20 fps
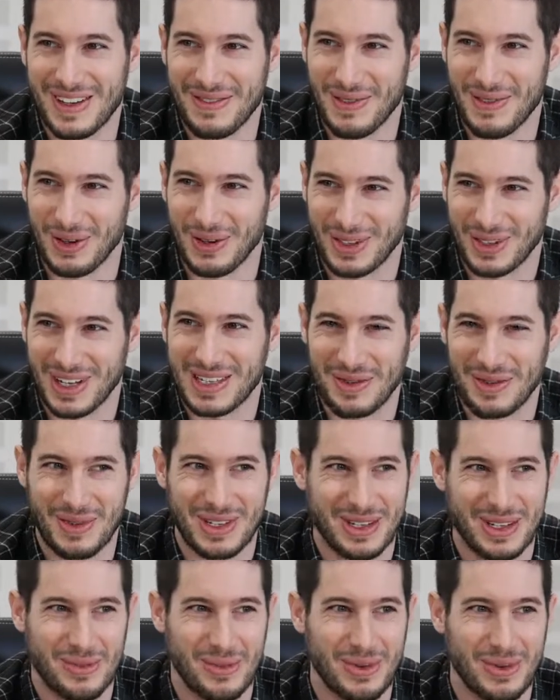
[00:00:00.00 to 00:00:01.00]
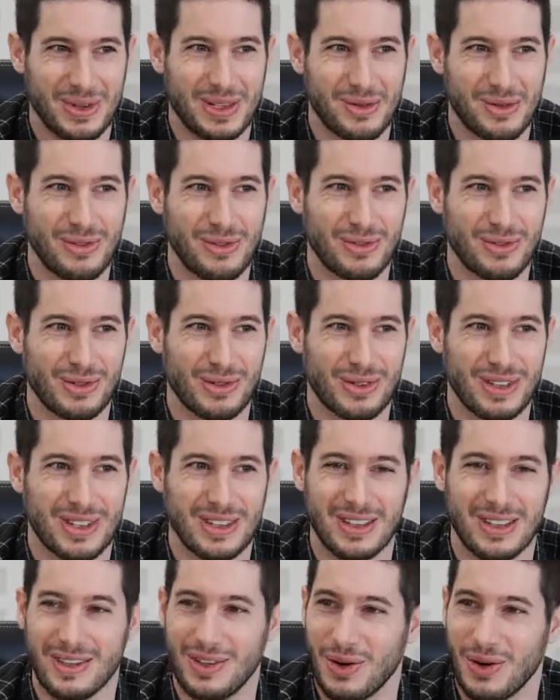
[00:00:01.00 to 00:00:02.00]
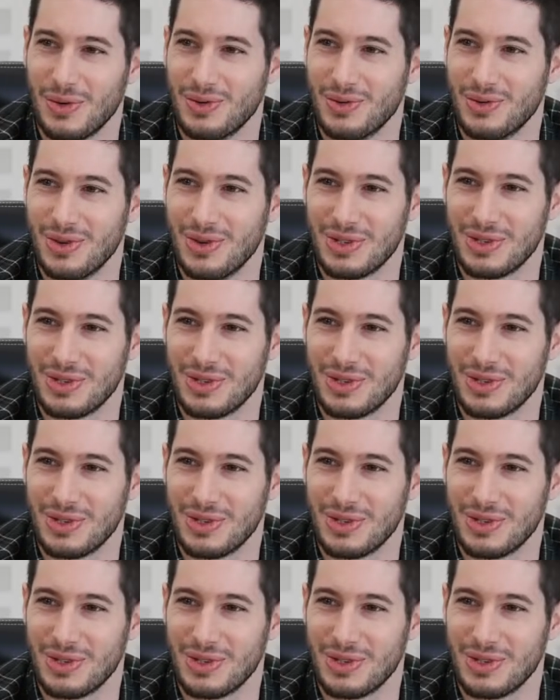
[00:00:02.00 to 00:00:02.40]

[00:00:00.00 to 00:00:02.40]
en tout cas, ça peut, ça peut, ça peut fonctionner. Ça évolue vite.